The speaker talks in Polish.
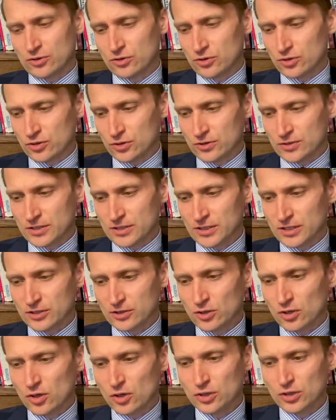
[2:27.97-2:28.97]
dotyczące
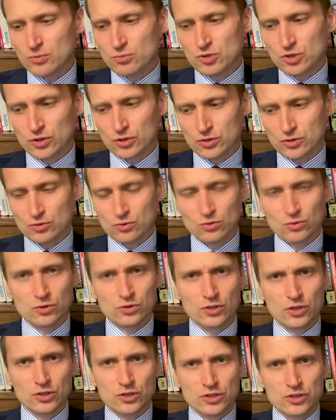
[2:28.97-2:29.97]
technologii, przyrostu
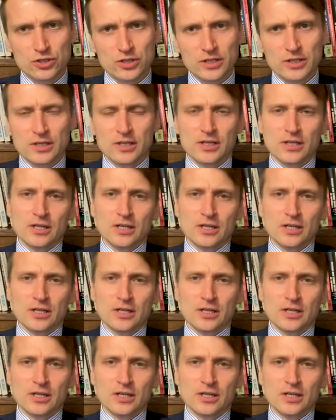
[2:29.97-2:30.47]
ludności.